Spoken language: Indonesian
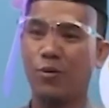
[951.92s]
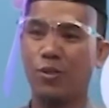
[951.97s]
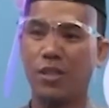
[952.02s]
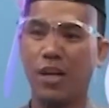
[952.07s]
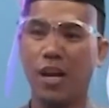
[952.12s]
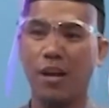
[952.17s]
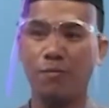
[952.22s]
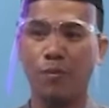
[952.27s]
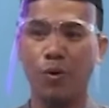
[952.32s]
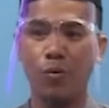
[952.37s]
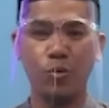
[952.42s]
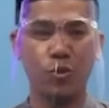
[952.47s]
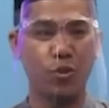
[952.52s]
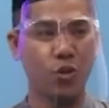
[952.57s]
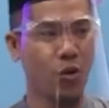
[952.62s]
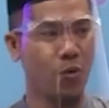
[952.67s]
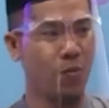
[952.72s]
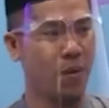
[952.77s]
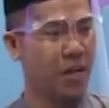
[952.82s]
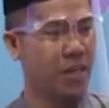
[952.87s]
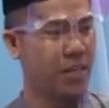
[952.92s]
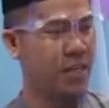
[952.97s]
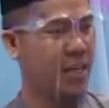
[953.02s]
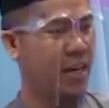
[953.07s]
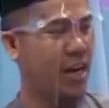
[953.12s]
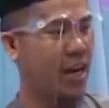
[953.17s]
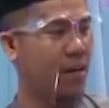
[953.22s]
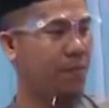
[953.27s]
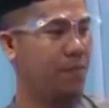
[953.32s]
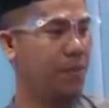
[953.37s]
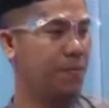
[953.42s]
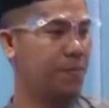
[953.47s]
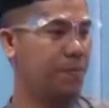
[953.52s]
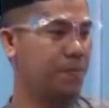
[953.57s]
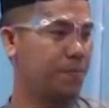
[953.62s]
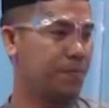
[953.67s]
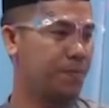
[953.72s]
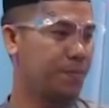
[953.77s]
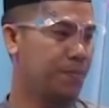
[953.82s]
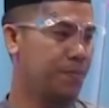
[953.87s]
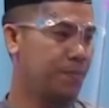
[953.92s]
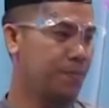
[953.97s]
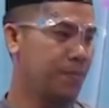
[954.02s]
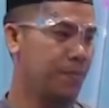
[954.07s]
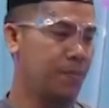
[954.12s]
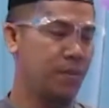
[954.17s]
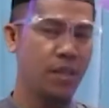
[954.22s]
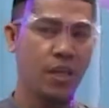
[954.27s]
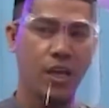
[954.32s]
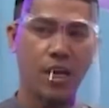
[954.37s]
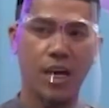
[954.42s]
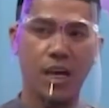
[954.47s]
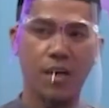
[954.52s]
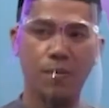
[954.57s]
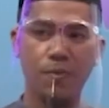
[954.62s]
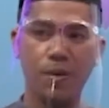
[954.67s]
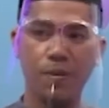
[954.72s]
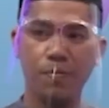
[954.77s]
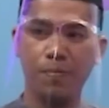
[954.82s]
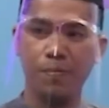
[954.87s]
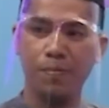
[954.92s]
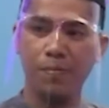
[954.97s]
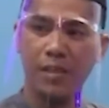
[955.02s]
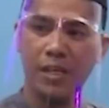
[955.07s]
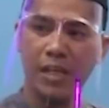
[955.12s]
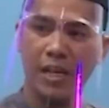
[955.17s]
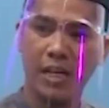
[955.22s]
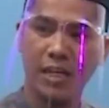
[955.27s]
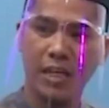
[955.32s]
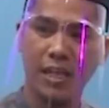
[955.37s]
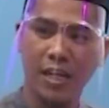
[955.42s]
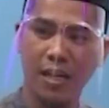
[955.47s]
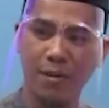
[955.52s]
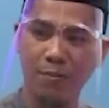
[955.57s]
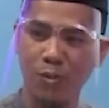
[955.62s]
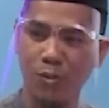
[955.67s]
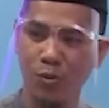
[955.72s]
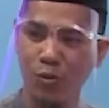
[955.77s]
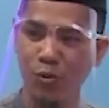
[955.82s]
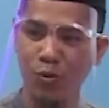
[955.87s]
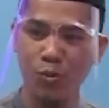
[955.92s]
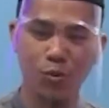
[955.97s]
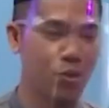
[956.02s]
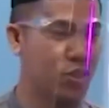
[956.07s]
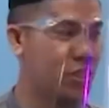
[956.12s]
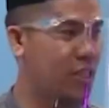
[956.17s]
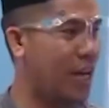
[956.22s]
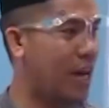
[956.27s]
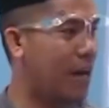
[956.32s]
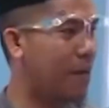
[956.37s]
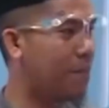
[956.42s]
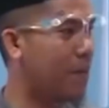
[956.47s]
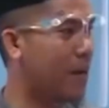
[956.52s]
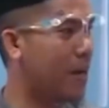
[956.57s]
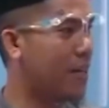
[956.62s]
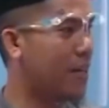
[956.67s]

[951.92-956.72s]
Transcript: kan mau coba ini Kak Habib. Kak Habib kira-kira mau tunjuk siapa?